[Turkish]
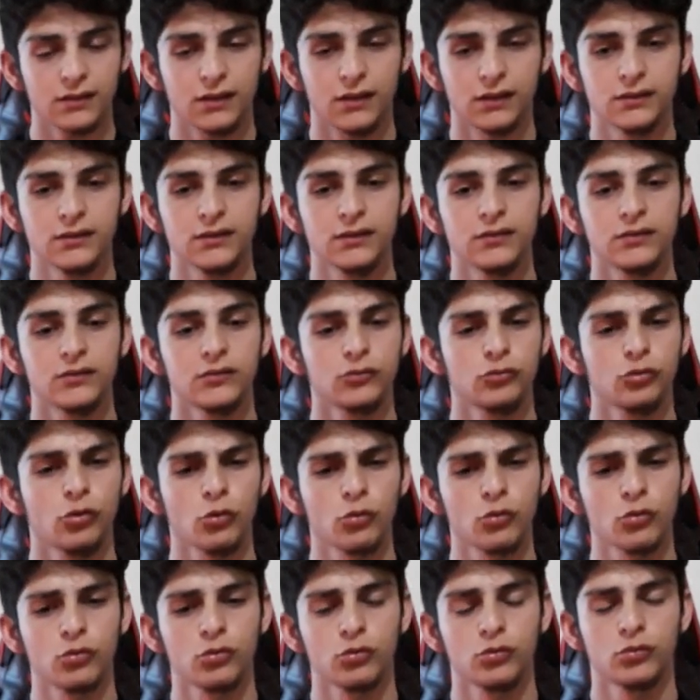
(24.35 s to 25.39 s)
Hani çok
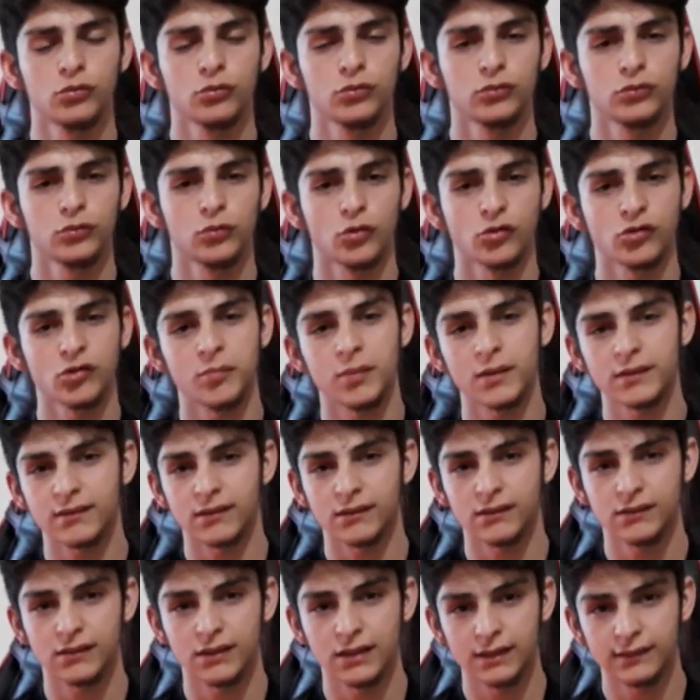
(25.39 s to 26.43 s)
göze batan
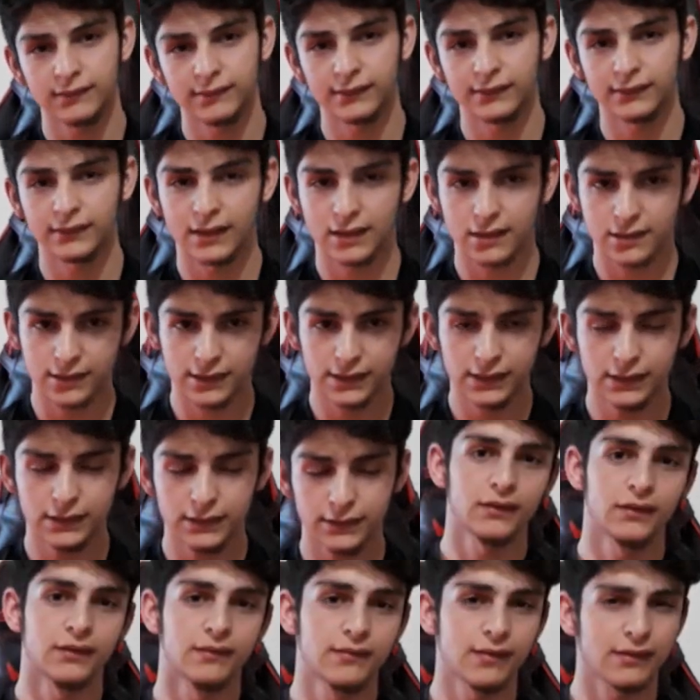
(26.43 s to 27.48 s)
eksikler değil.
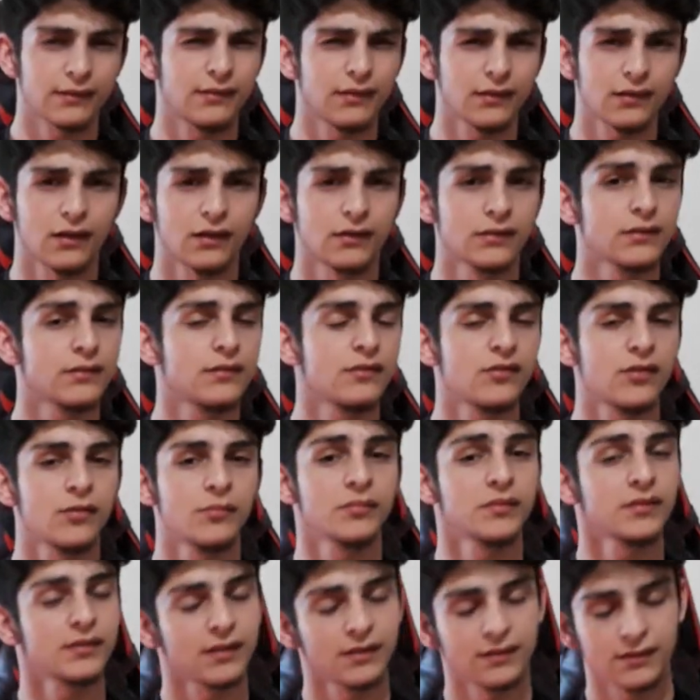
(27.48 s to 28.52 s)
Hani tek tek anlatacağım
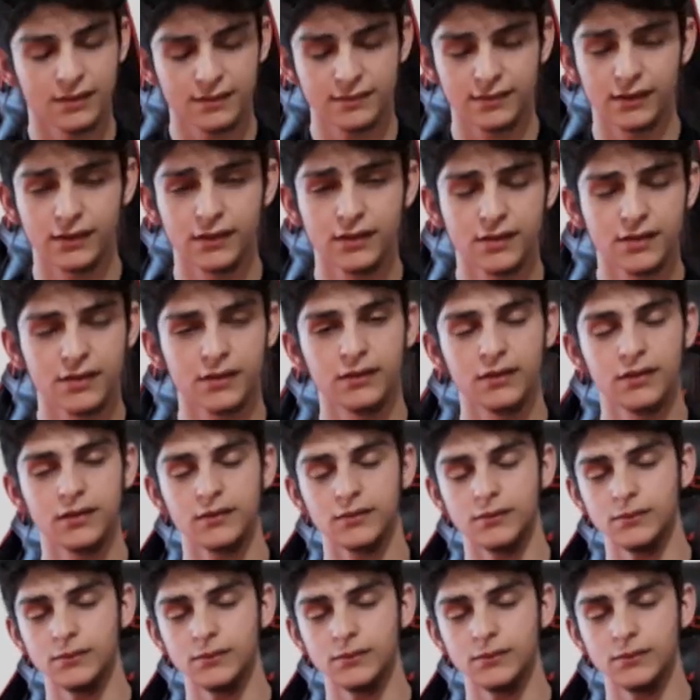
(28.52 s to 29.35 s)
zaten detaylarıyla.